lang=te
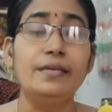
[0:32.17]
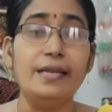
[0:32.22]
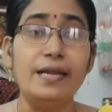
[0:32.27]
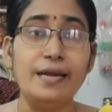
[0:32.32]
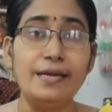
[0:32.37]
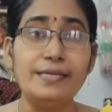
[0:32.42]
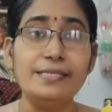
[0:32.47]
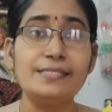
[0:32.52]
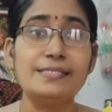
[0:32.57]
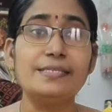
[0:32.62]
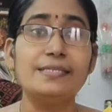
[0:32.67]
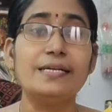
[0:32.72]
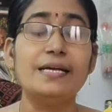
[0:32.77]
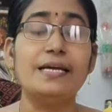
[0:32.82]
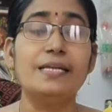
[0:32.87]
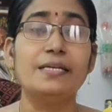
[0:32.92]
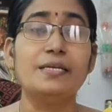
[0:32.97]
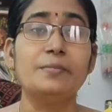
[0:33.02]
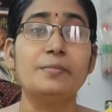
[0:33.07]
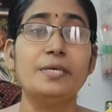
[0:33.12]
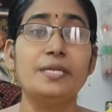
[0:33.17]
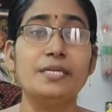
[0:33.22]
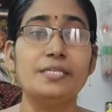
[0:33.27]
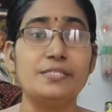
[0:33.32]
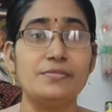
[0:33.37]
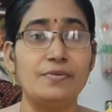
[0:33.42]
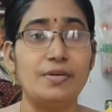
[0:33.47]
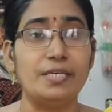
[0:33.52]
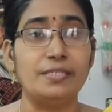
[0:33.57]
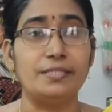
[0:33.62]
లాడెస్క్
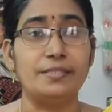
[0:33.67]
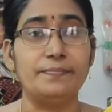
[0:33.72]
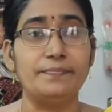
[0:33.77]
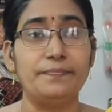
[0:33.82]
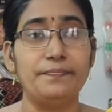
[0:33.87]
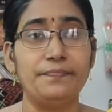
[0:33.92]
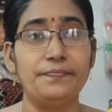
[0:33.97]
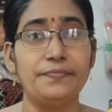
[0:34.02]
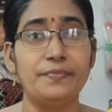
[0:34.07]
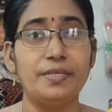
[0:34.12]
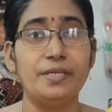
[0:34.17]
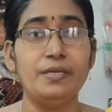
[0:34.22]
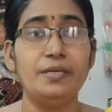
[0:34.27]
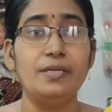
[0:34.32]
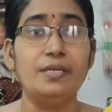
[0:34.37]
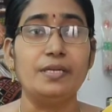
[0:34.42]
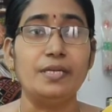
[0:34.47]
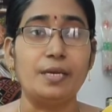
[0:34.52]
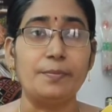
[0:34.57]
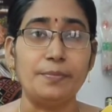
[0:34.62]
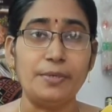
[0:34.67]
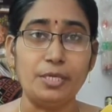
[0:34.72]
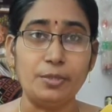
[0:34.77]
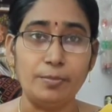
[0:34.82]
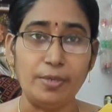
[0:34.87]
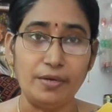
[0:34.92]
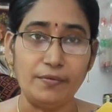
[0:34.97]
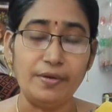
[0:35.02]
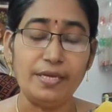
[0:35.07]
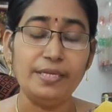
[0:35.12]
కార్యక్రమానికి స్వాగతం నా
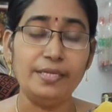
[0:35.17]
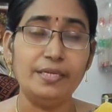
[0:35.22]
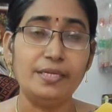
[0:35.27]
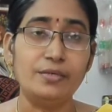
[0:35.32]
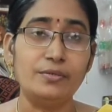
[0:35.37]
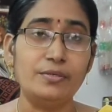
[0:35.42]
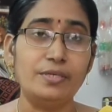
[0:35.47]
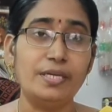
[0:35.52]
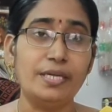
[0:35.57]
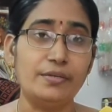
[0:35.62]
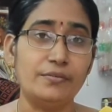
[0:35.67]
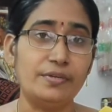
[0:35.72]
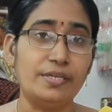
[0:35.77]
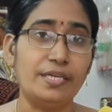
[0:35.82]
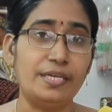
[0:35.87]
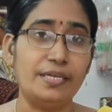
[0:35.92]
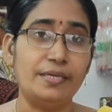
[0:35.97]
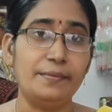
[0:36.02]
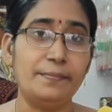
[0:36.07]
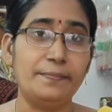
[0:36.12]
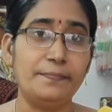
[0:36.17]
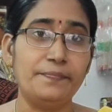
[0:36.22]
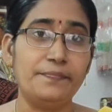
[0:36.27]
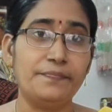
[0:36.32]
పేరు భవానీ అరుణ అడ్వకేట్